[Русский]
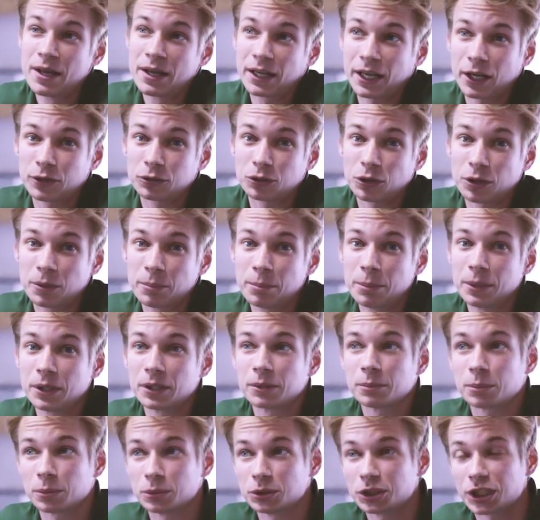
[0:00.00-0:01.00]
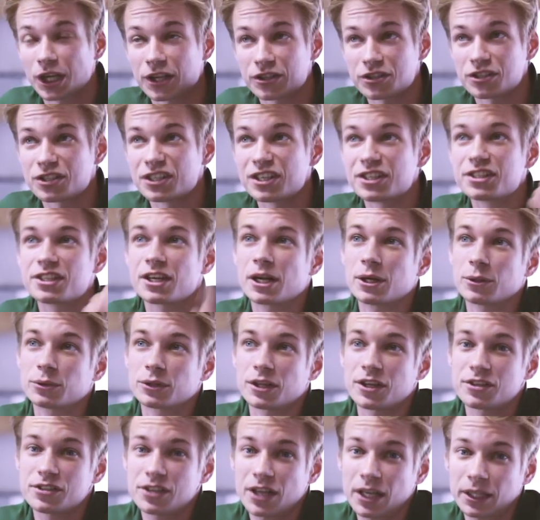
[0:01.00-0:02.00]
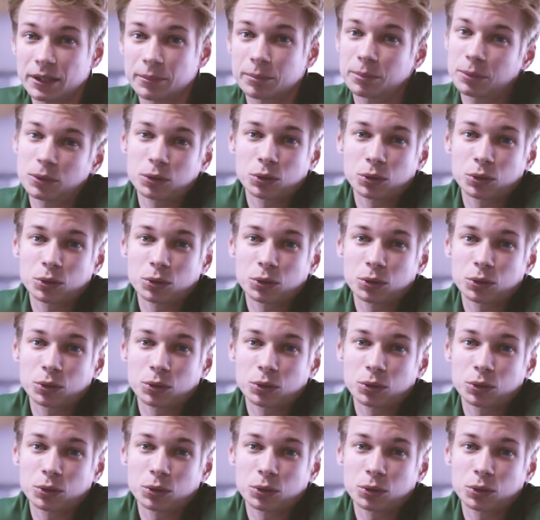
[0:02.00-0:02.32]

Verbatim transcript: который был, получается, неделю назад.